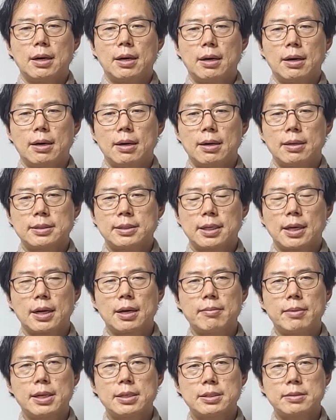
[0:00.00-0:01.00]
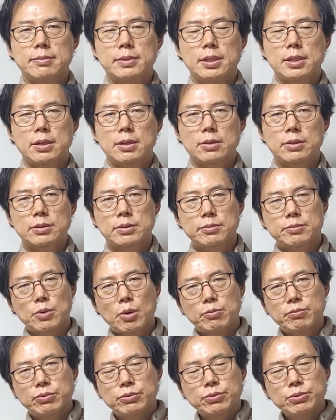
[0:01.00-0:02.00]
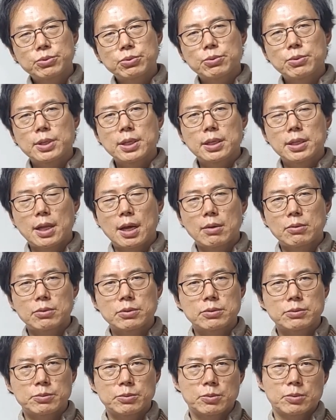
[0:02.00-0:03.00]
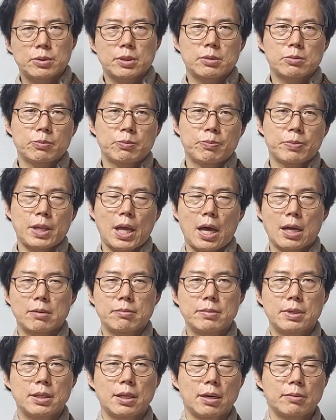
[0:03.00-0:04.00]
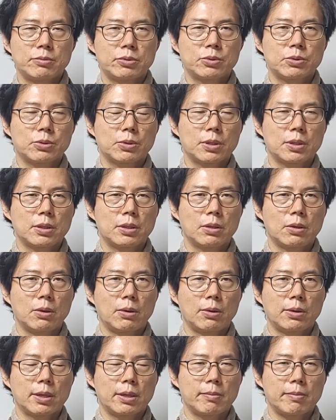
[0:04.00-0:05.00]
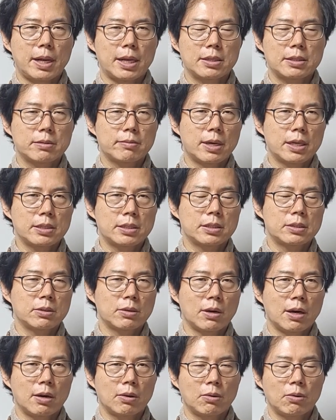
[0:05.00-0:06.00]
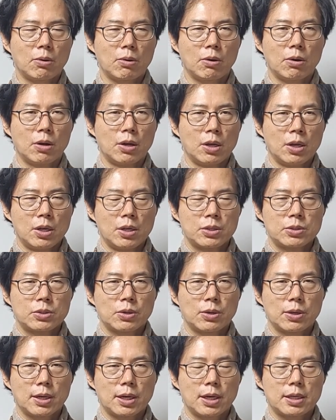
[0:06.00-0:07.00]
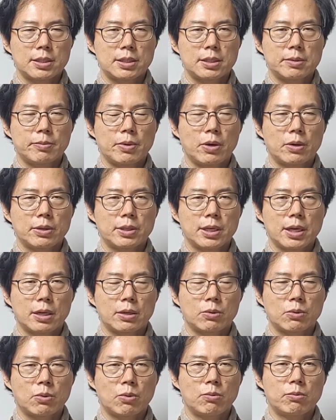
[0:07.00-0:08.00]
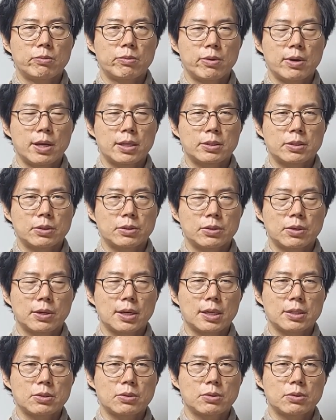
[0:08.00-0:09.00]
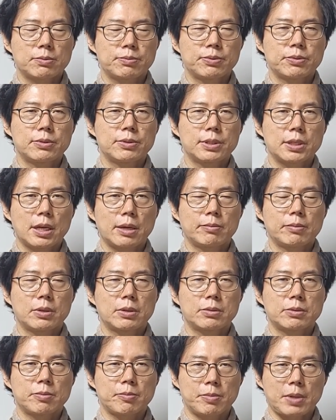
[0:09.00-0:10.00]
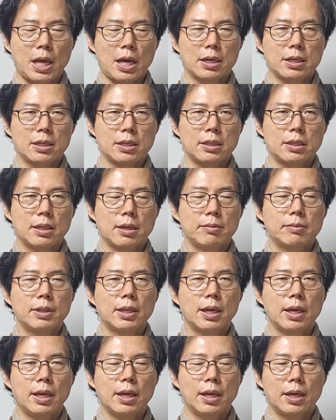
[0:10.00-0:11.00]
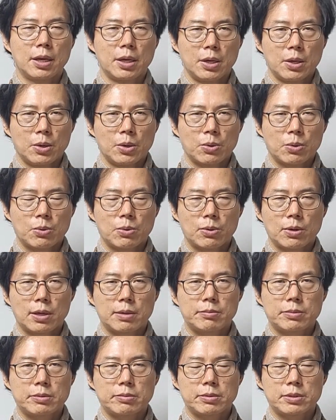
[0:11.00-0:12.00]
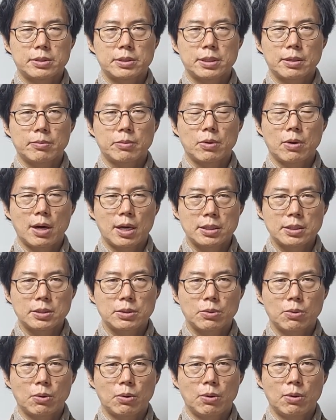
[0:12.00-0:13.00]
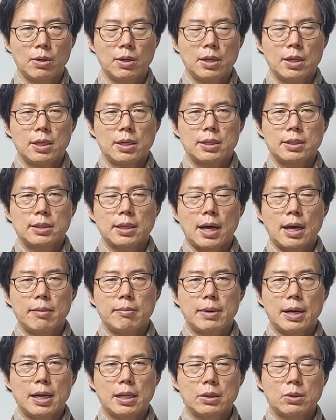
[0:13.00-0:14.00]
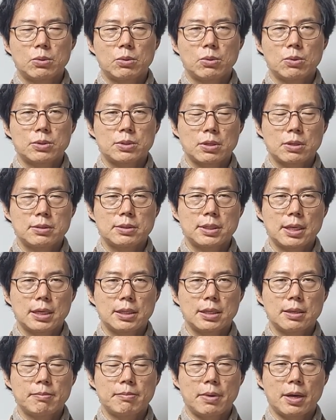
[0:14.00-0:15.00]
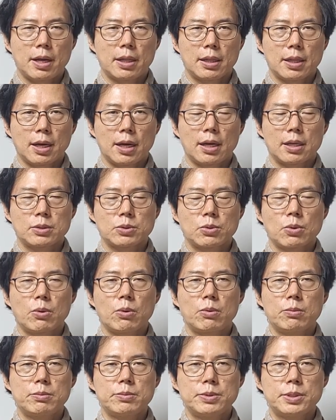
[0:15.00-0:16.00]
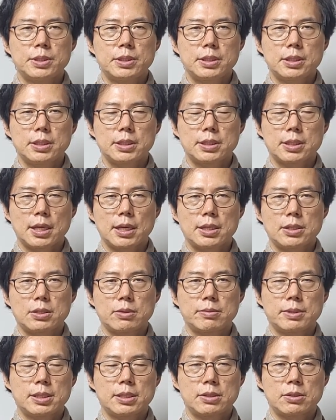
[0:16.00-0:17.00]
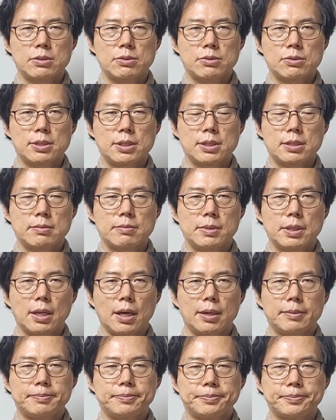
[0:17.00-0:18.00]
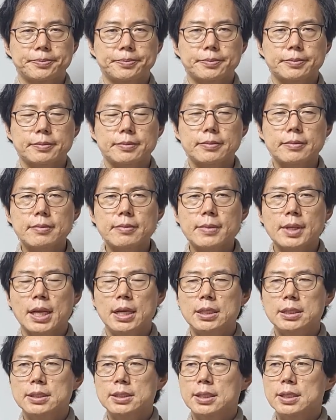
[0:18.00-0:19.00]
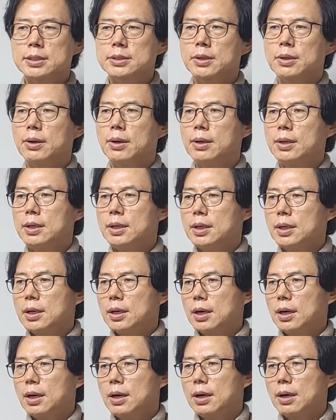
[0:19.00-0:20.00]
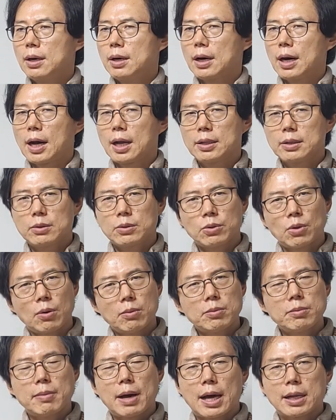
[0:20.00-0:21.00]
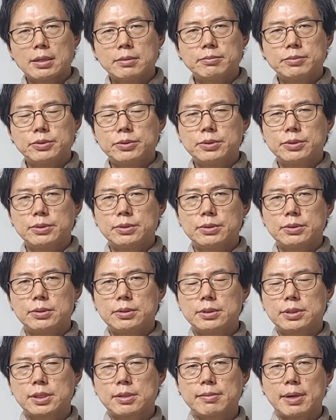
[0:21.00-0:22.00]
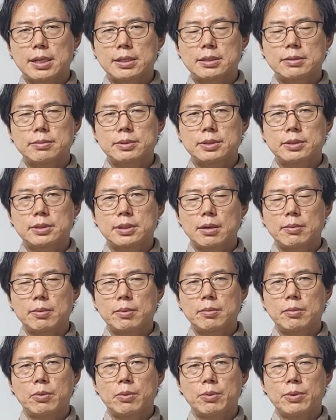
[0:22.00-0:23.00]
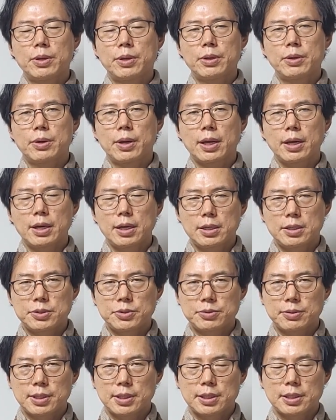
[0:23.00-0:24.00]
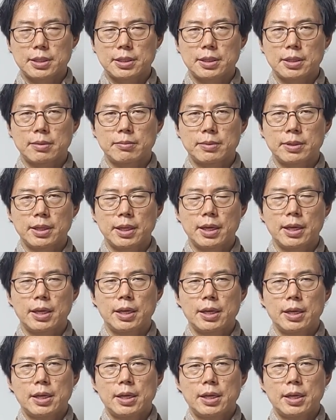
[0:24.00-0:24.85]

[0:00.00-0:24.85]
어, 제가 말씀드린 것은 뭐 무속인하고는 좀 다릅니다. 무속인들이 말씀하시는 거하고 저희 같이 명리학을 공부해서 철학적으로 푸는 사람들은 좀 다르기 때문에 그러한 부분을 참고하시고 다만 또 선생님마다 조금씩 차이점이 있을 수 있습니다. 그래서 어, 너무 많은 분들 이렇게 말씀을 듣다 보면 오히려 헷갈릴 수가 있기 때문에